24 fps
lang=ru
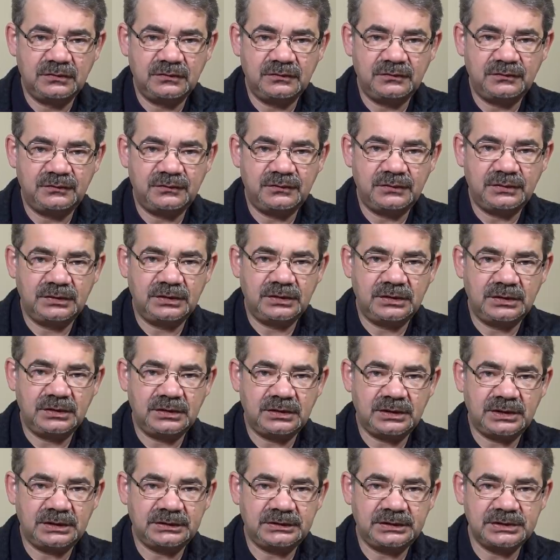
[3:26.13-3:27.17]
в
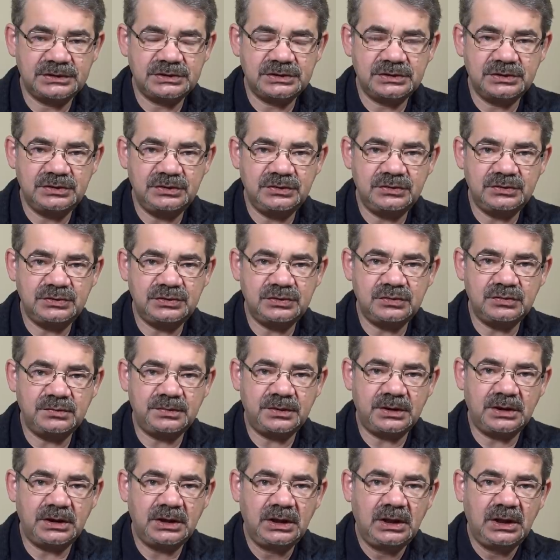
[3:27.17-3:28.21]
ротации
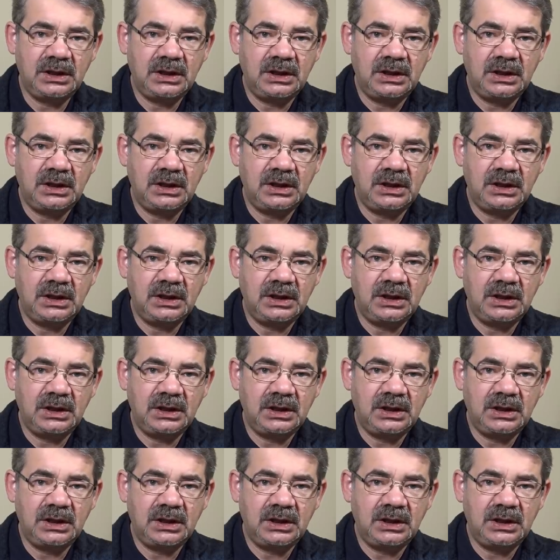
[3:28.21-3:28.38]
YouTube.